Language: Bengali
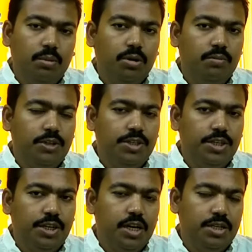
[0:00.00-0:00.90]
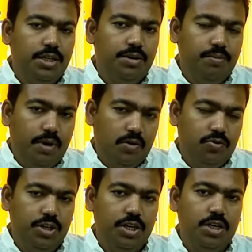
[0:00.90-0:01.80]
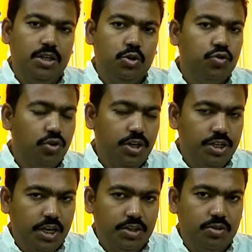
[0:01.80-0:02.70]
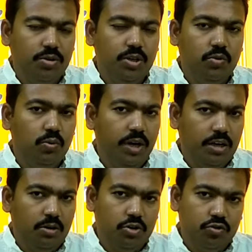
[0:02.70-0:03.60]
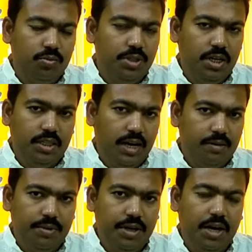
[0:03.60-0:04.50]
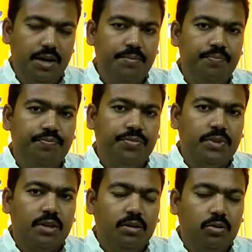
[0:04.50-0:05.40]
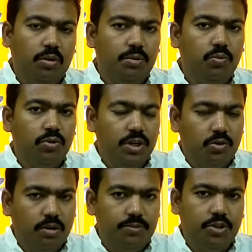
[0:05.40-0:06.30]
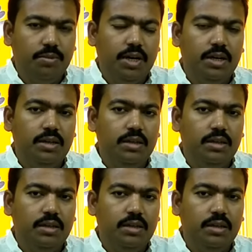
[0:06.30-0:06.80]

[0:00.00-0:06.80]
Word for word: এবং বৃশ্চিক রাশির মানুষের শরীর স্বাস্থ্য নিয়ে খুব একটা অসুবিধা থাকবে না তবে বুকে কপ জমা